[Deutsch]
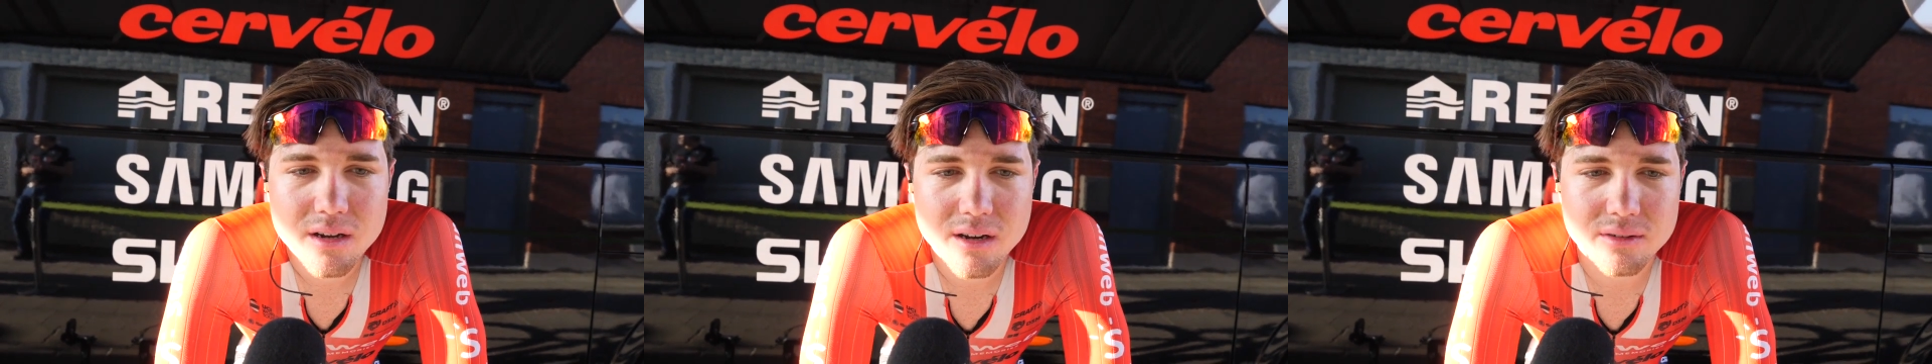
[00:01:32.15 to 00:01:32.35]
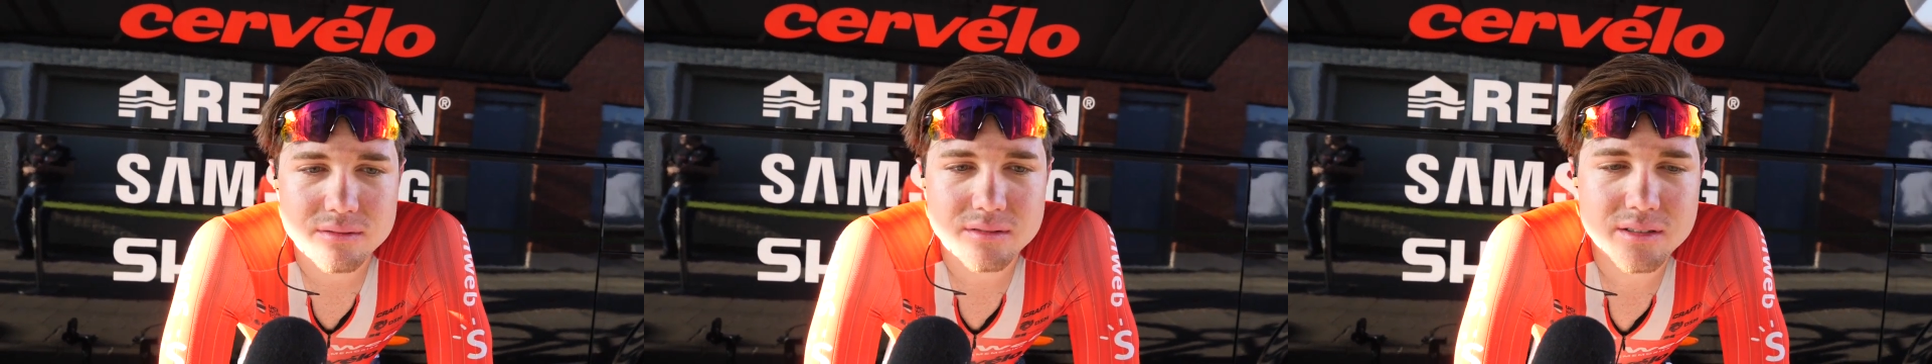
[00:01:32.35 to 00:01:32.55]

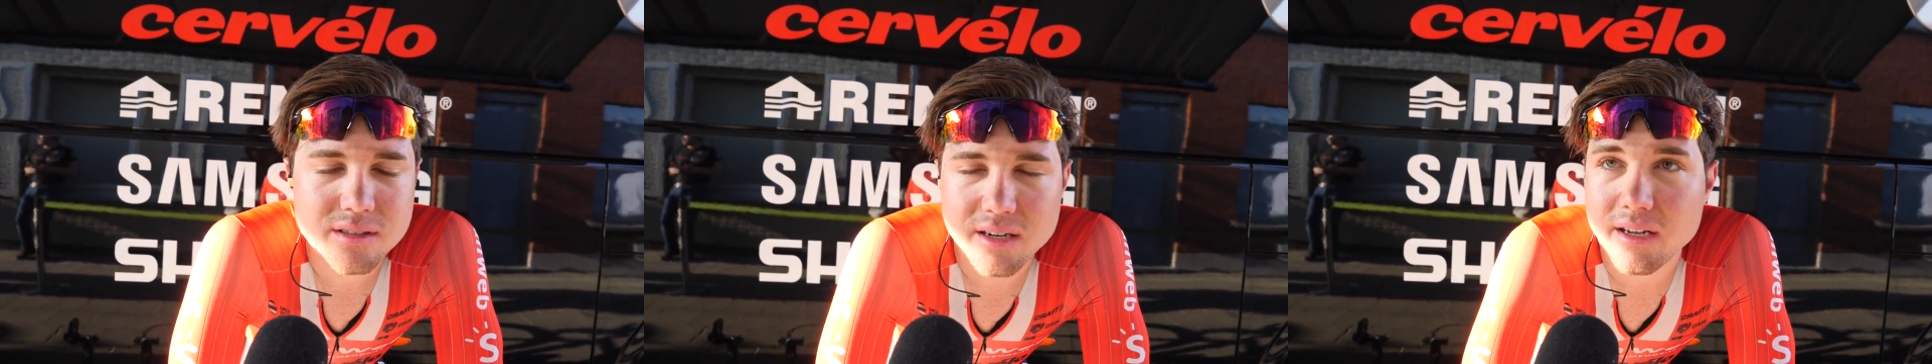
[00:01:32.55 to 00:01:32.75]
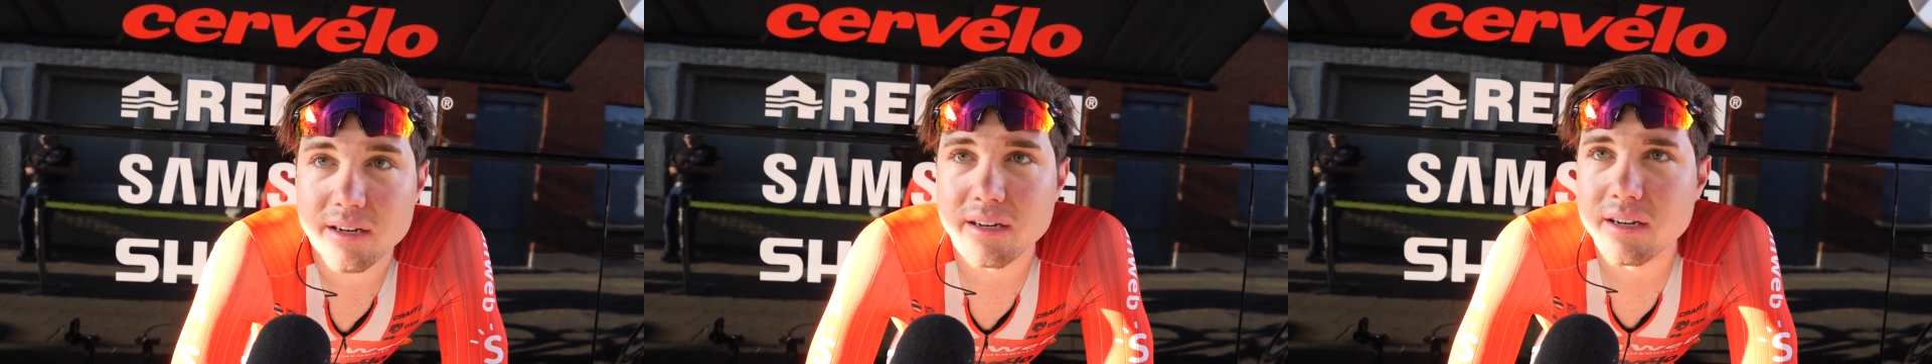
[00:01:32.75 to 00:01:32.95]

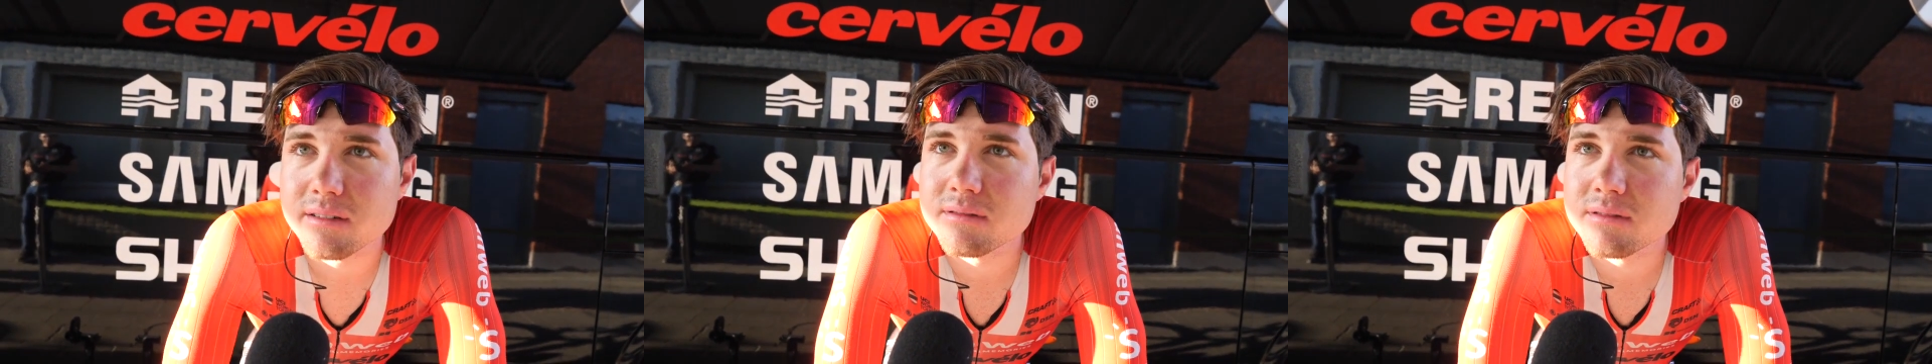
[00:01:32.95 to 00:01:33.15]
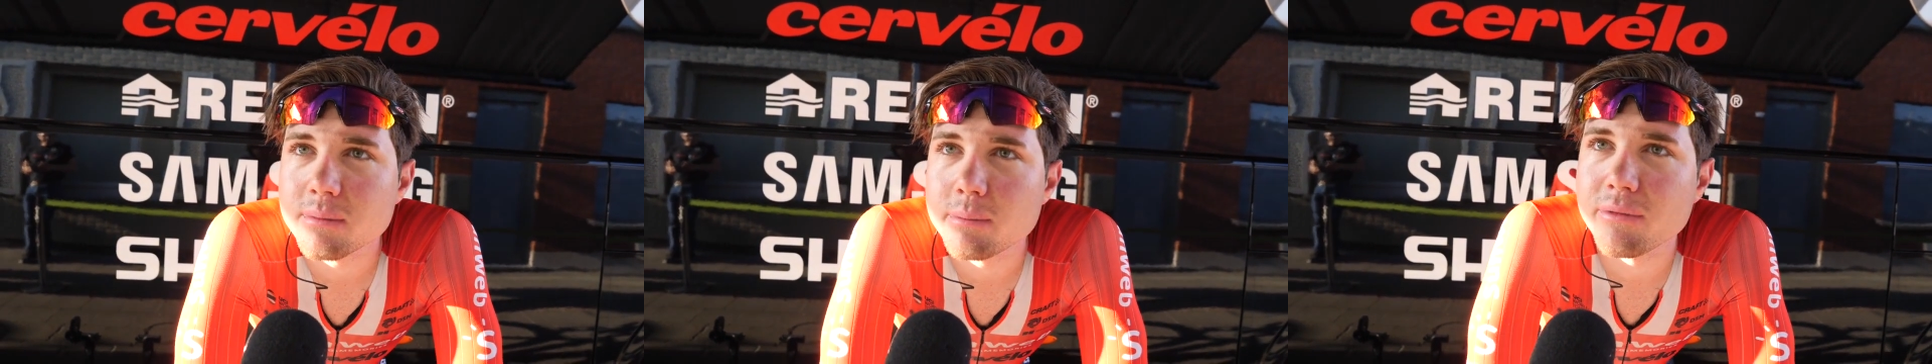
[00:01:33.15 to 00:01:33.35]
Und klar,
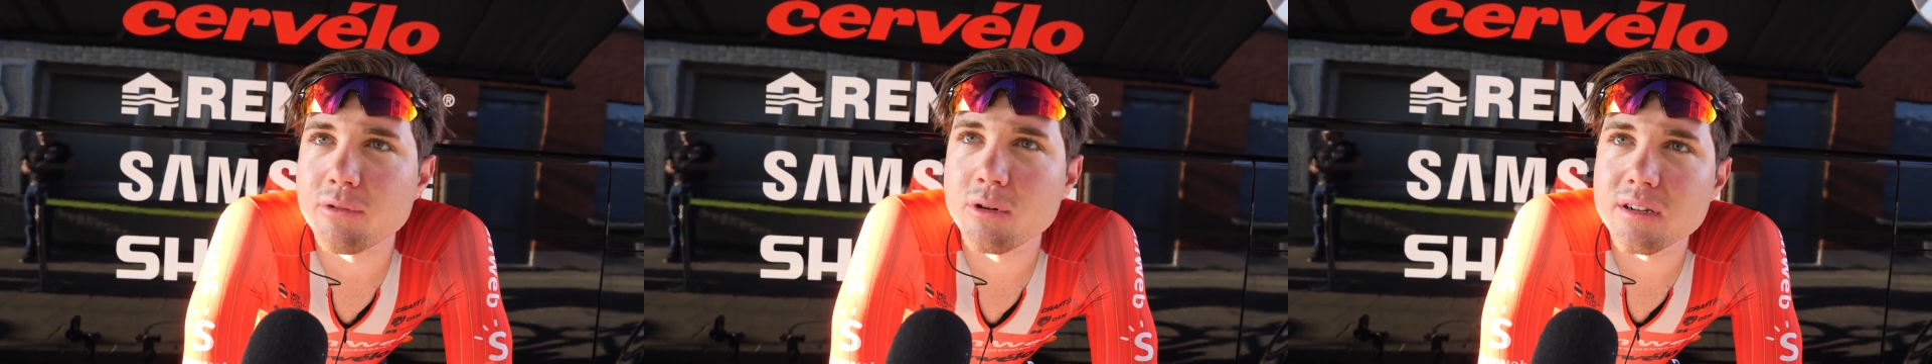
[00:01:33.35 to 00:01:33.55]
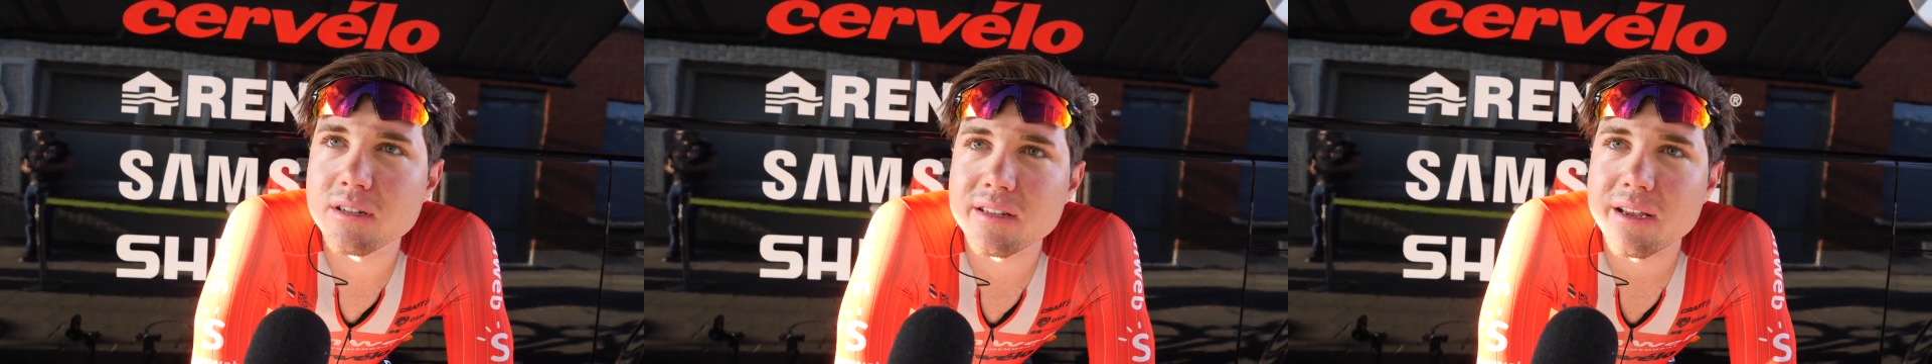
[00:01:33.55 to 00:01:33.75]
ja,
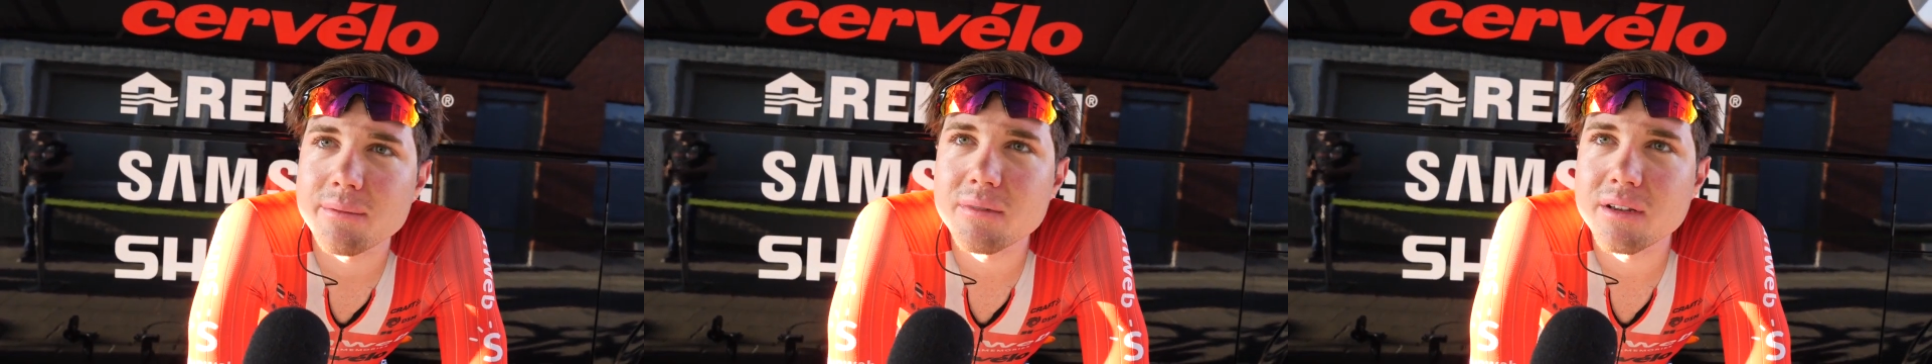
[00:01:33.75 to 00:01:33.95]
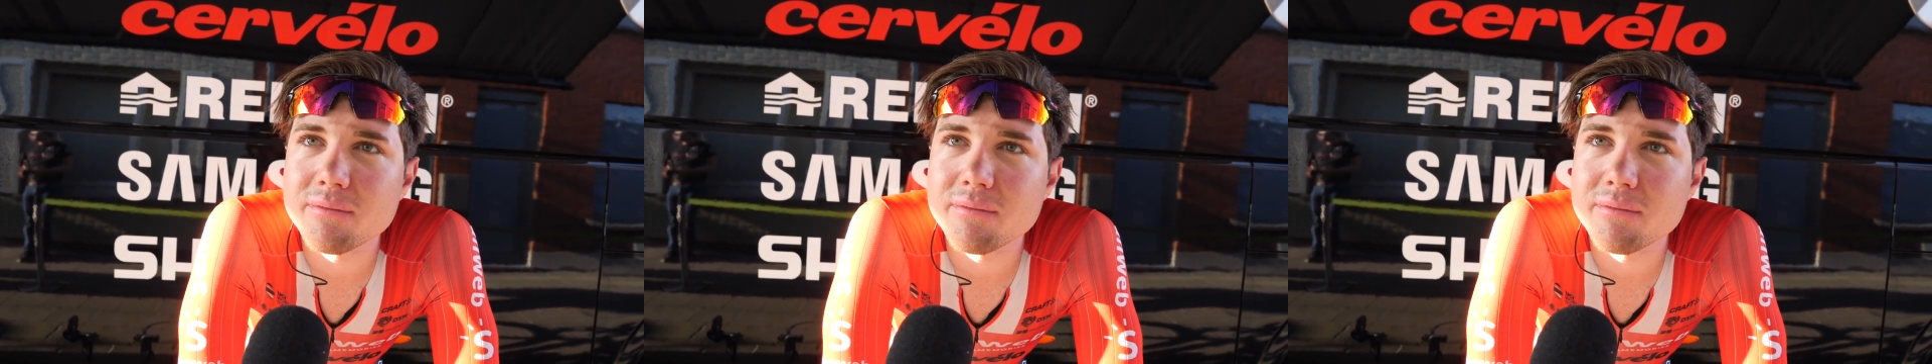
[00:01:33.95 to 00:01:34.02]
beflügelt einen,